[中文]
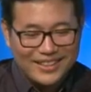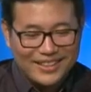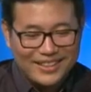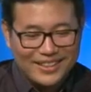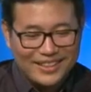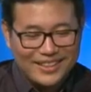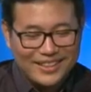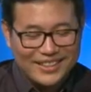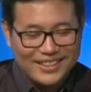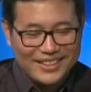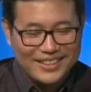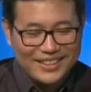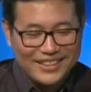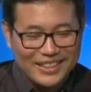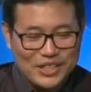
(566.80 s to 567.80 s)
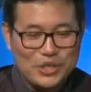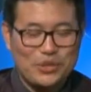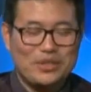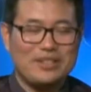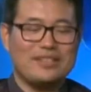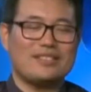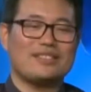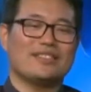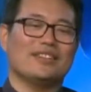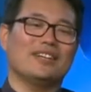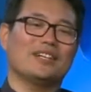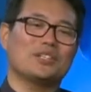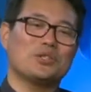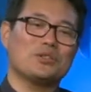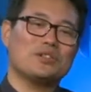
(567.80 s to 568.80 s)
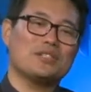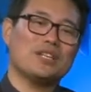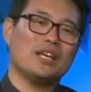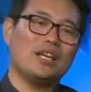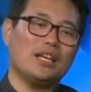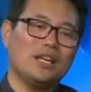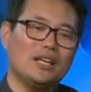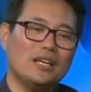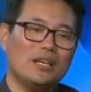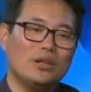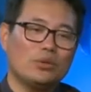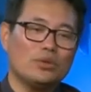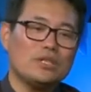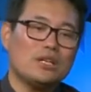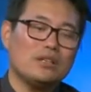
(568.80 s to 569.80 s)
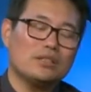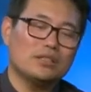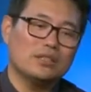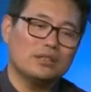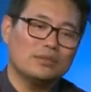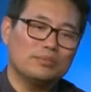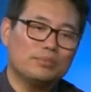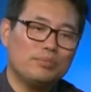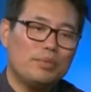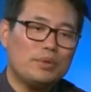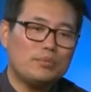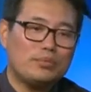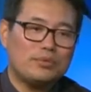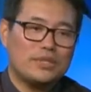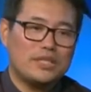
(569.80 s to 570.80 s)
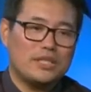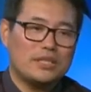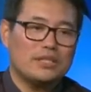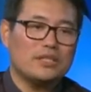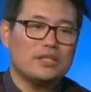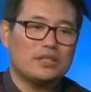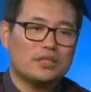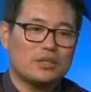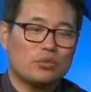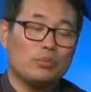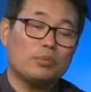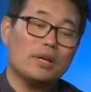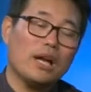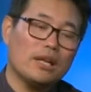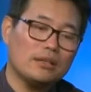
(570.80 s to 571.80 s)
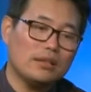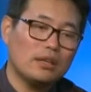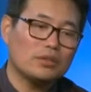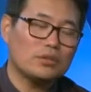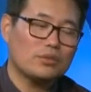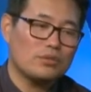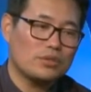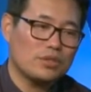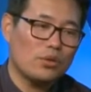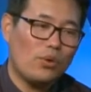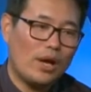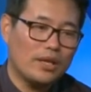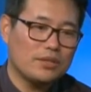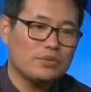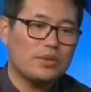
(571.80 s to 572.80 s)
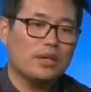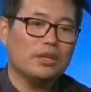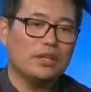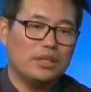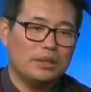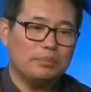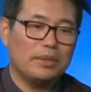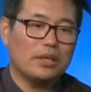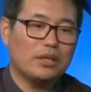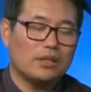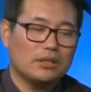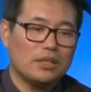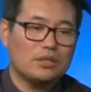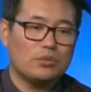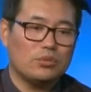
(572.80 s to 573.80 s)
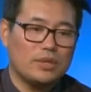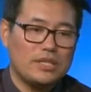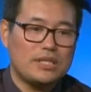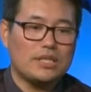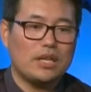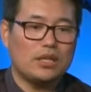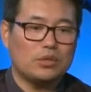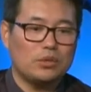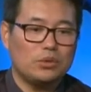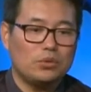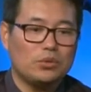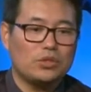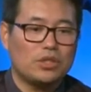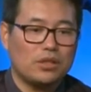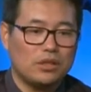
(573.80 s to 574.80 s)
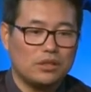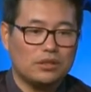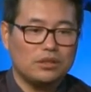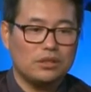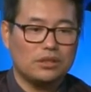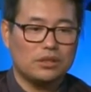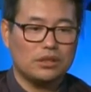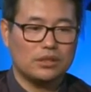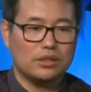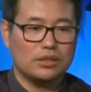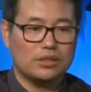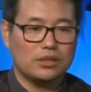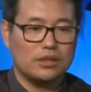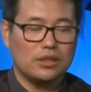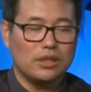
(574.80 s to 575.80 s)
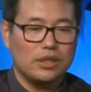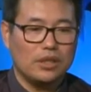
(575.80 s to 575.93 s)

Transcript: 呃，很有意思哈，就是在我想，可能并不仅仅是我们看到的总是华人圈里面哈，但是我想，对于整个的这个